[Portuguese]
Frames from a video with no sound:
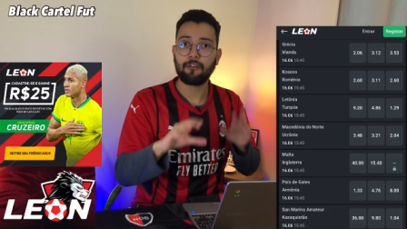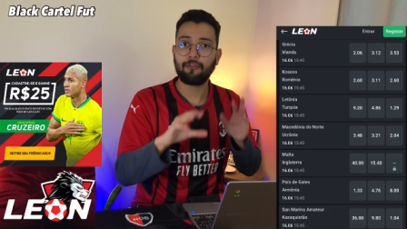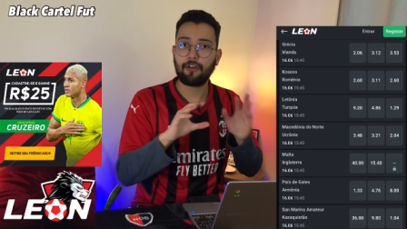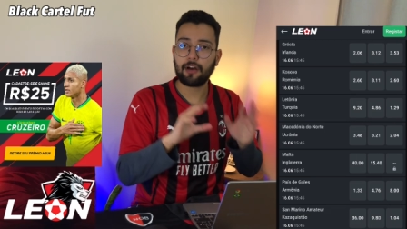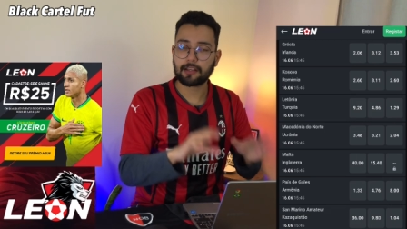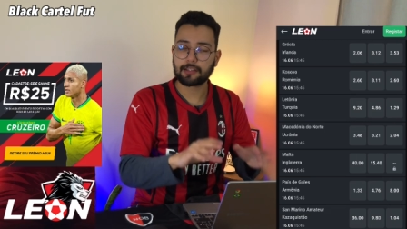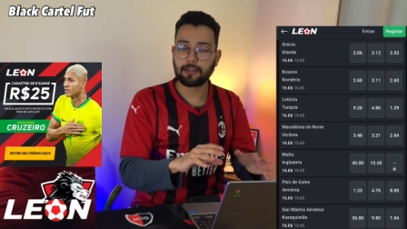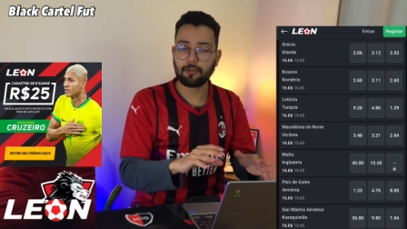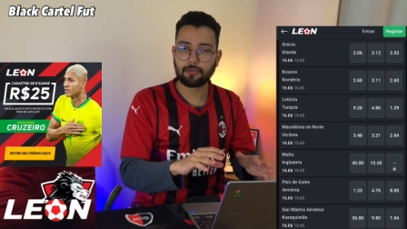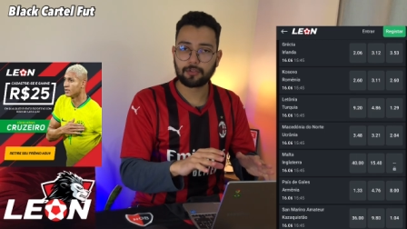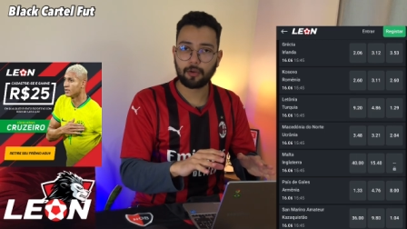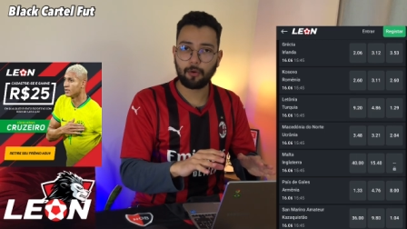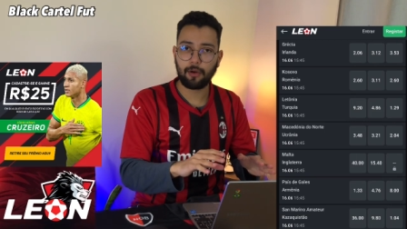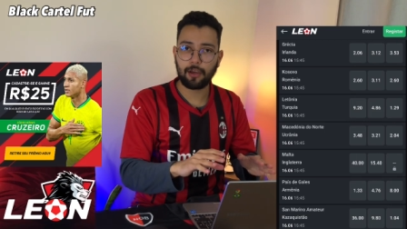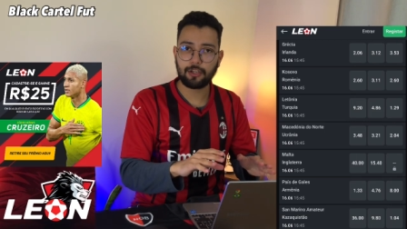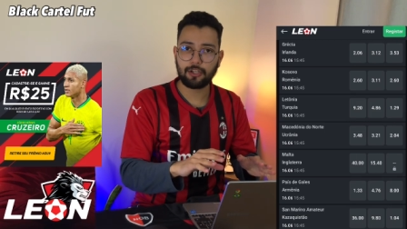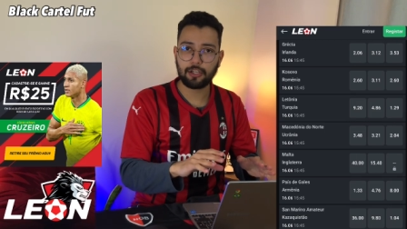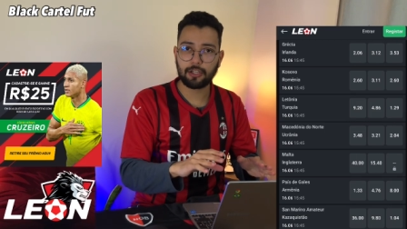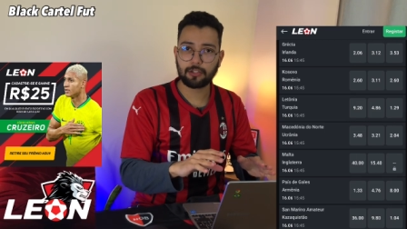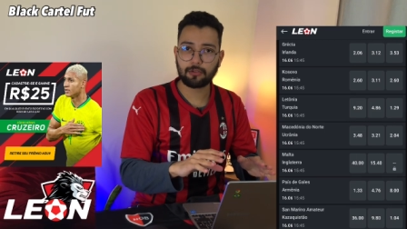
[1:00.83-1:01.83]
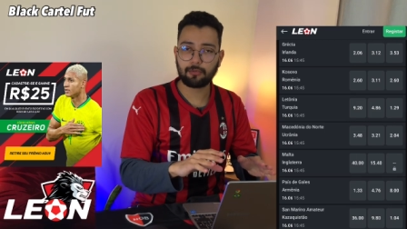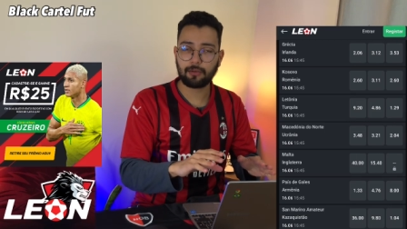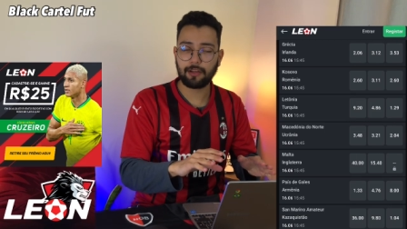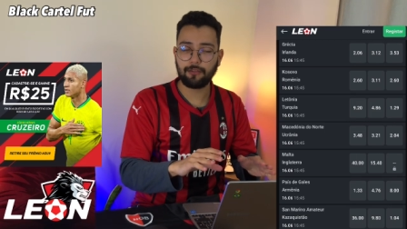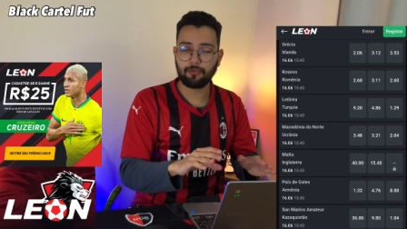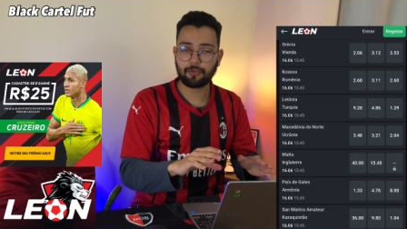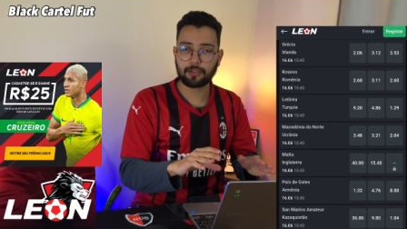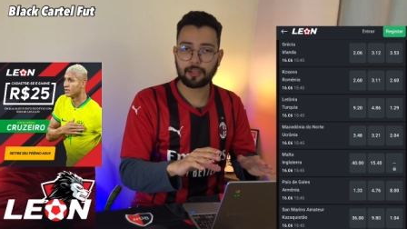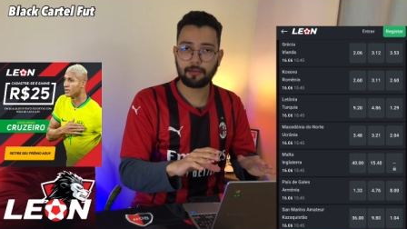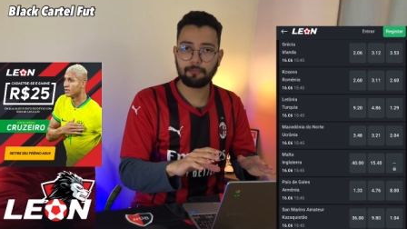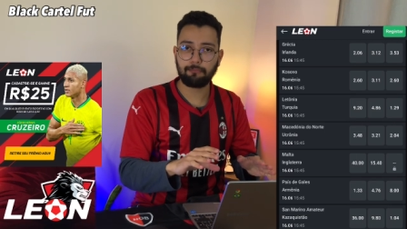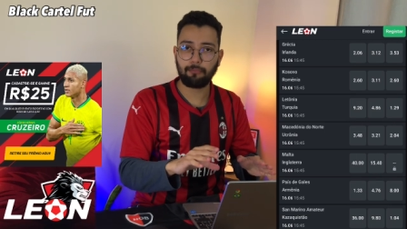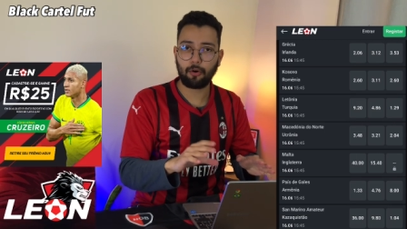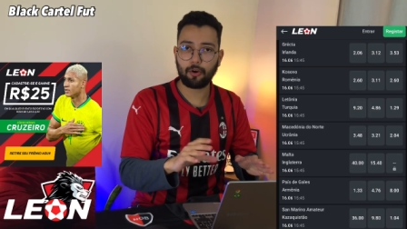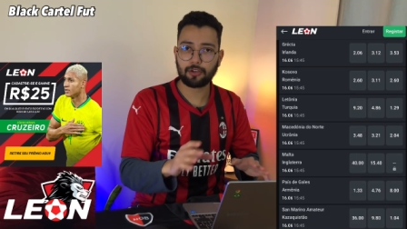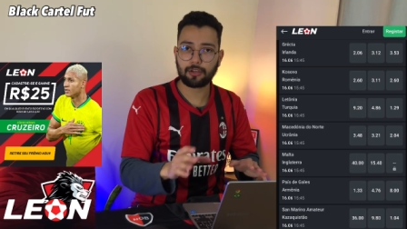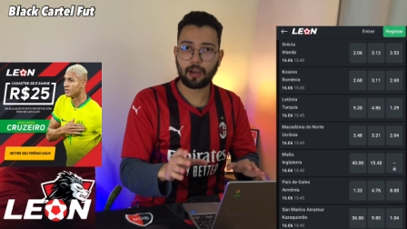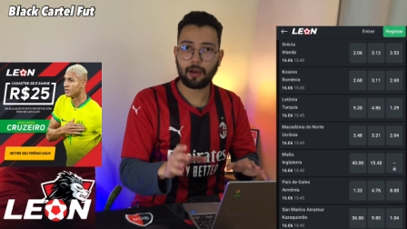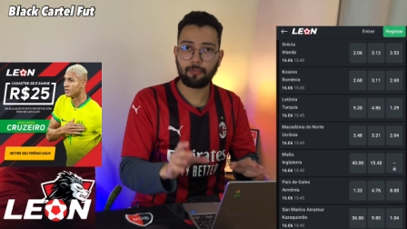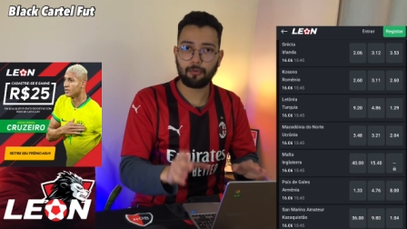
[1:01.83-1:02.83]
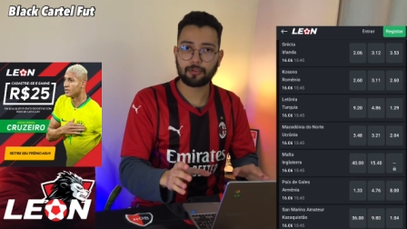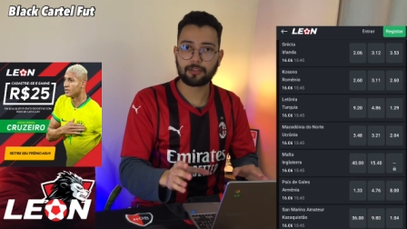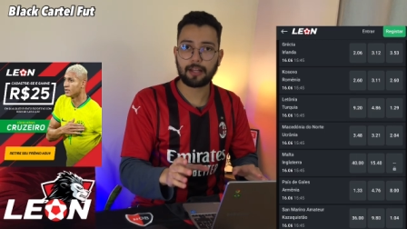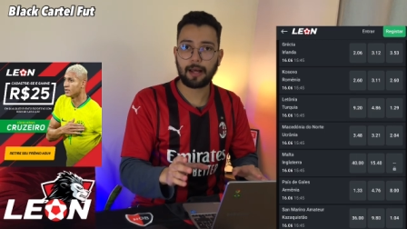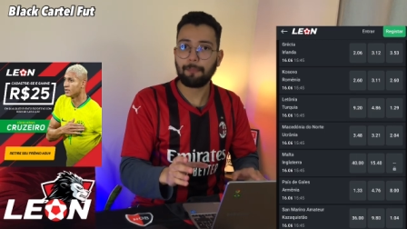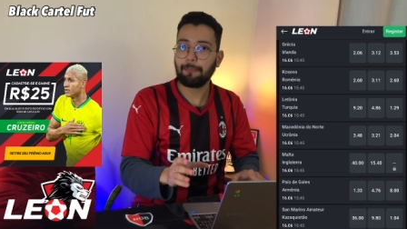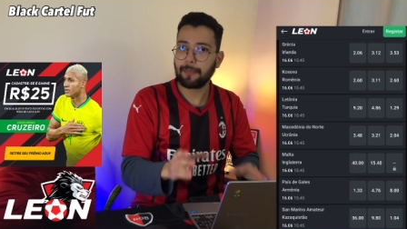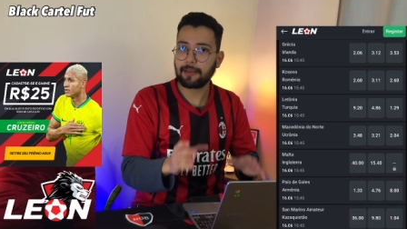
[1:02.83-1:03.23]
fazer o seu registro e você pode apostar